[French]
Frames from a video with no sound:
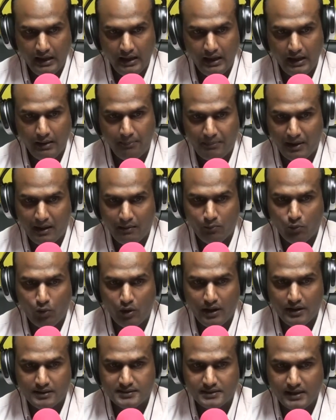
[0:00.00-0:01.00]
et pas
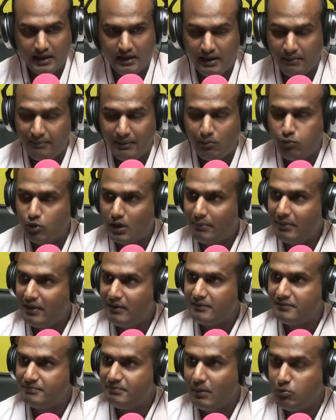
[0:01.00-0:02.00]
moins, et, pas pour
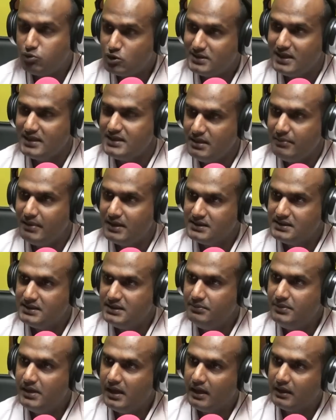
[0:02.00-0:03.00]
capable, par pour saisir ben
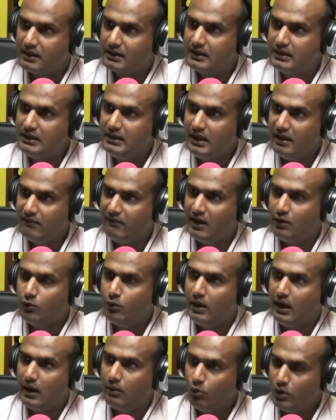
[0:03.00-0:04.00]
10 biens qui
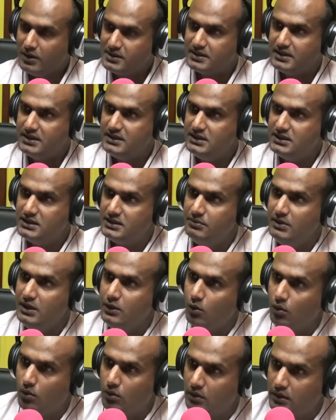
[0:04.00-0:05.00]
évalué à moins que 10
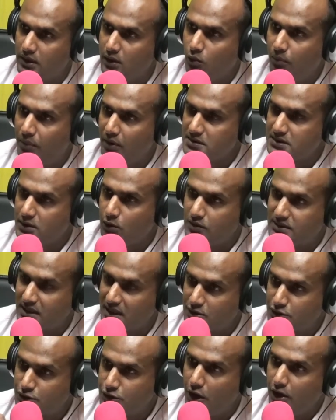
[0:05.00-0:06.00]
millions. Qui vous pensez, là, ce
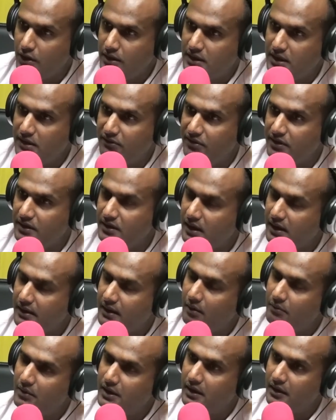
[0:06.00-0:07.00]
seuil qui est
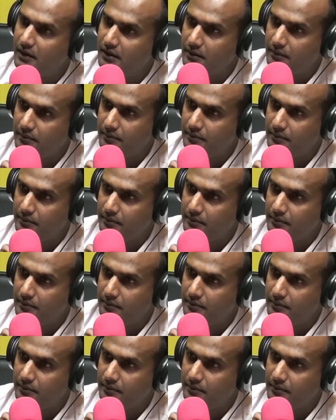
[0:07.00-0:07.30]
établi là?